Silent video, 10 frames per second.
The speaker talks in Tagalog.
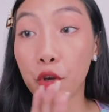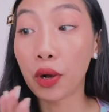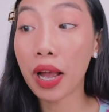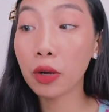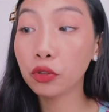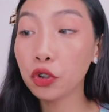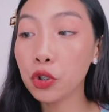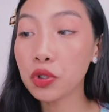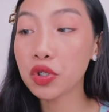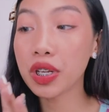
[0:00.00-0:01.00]
Yung how to
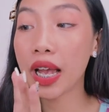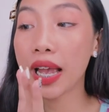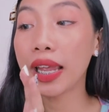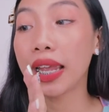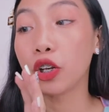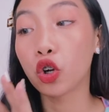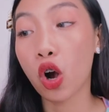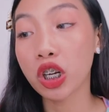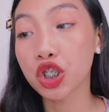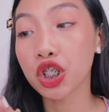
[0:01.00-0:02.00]
use niya and
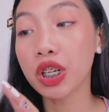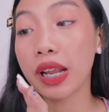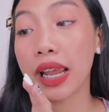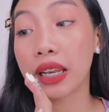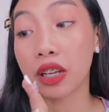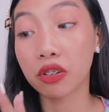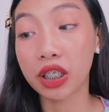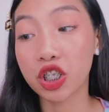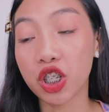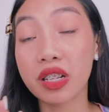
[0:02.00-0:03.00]
caution and
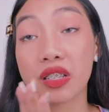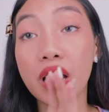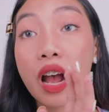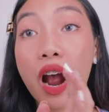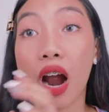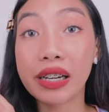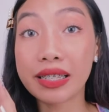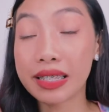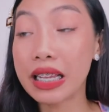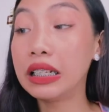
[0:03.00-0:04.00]
ingredients are
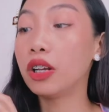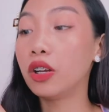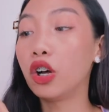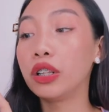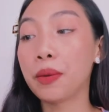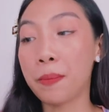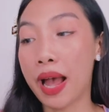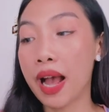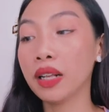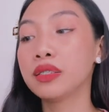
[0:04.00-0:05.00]
still on the
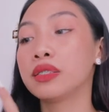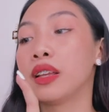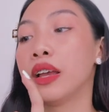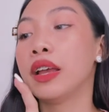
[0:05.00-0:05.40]
box.